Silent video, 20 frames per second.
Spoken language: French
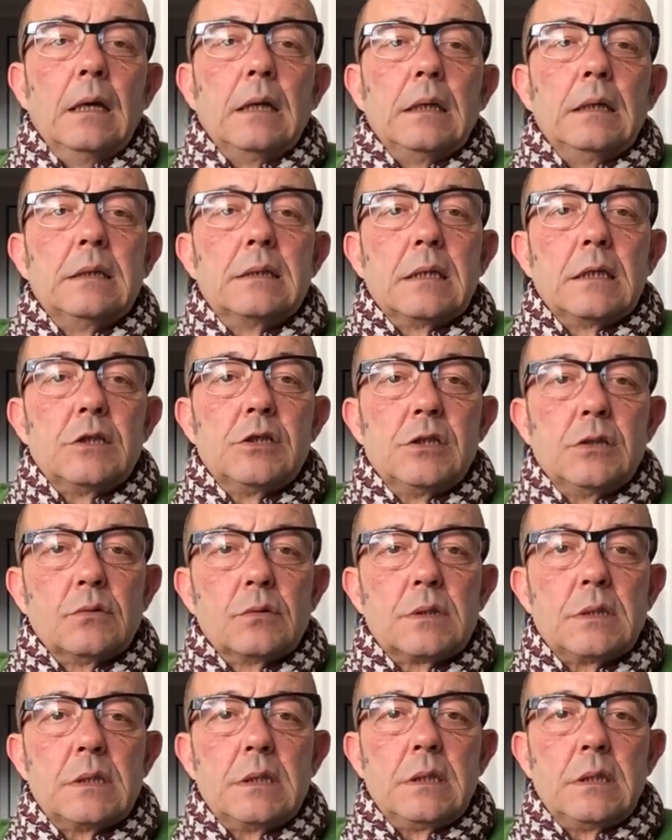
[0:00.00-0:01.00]
Il s'agit
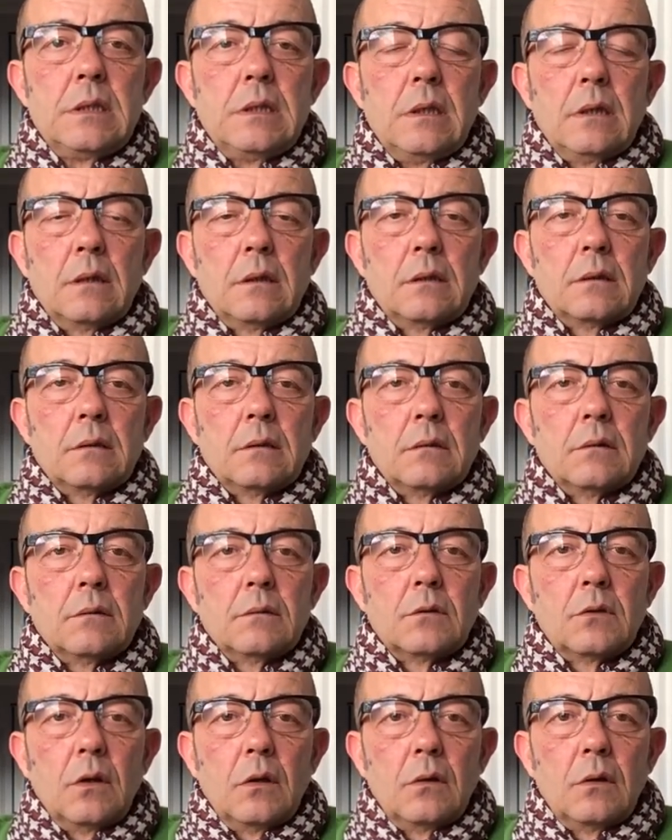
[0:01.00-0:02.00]
aussi, euh,
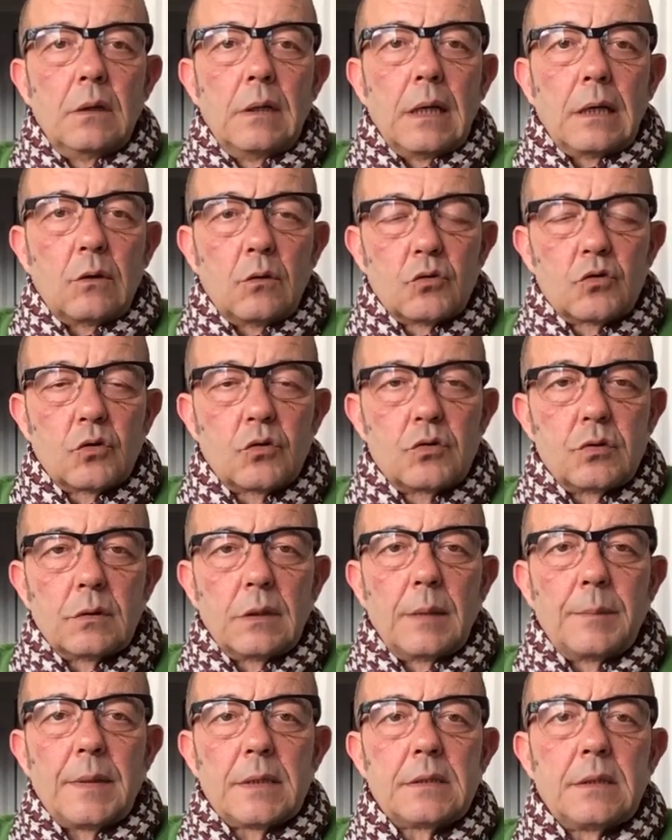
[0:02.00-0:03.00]
dans la construction de
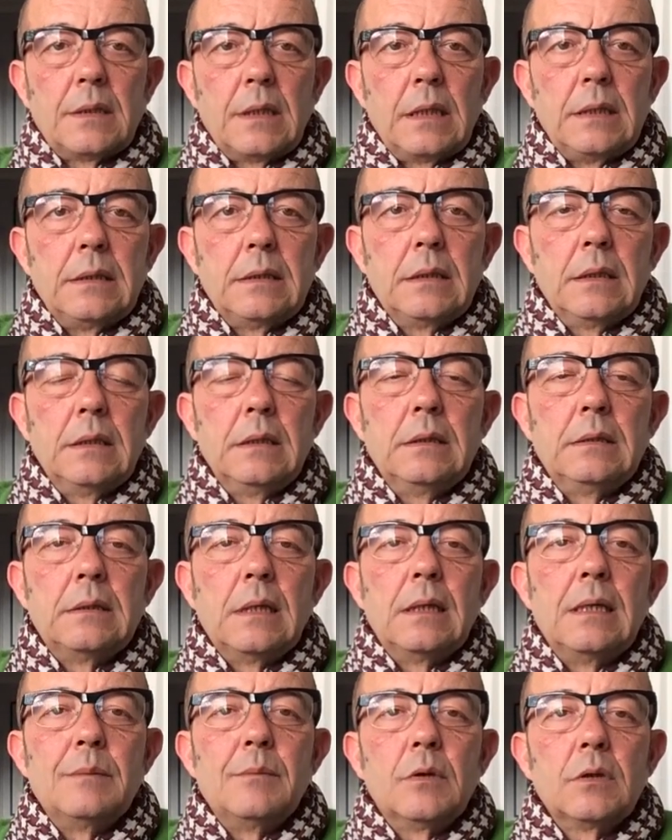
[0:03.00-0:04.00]
la personnalité,
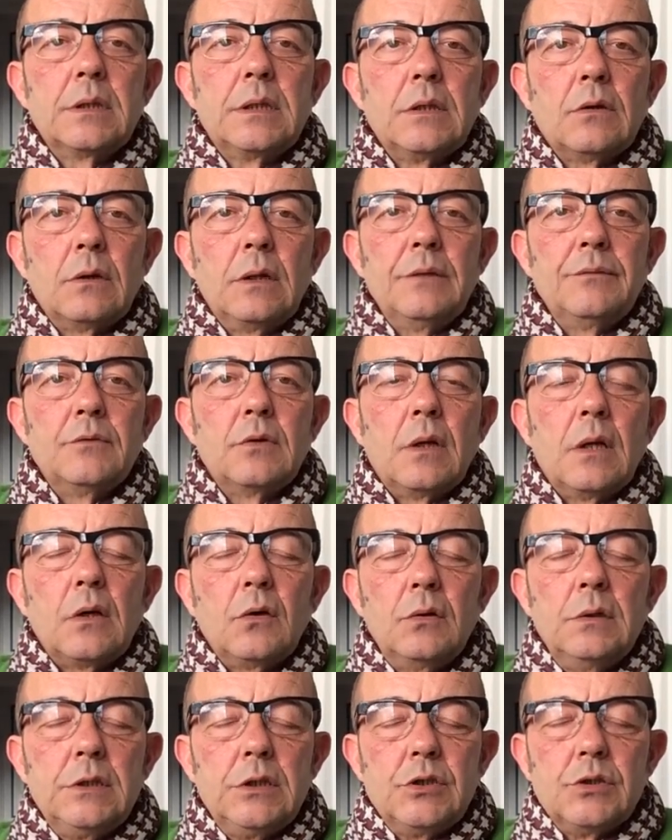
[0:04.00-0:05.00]
d'éléments qui relèvent de la
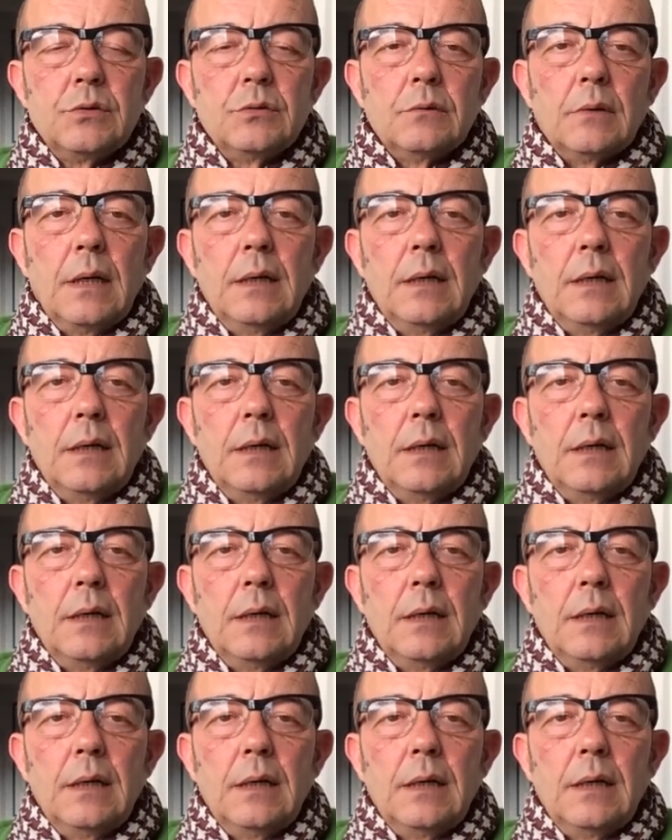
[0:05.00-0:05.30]
religion.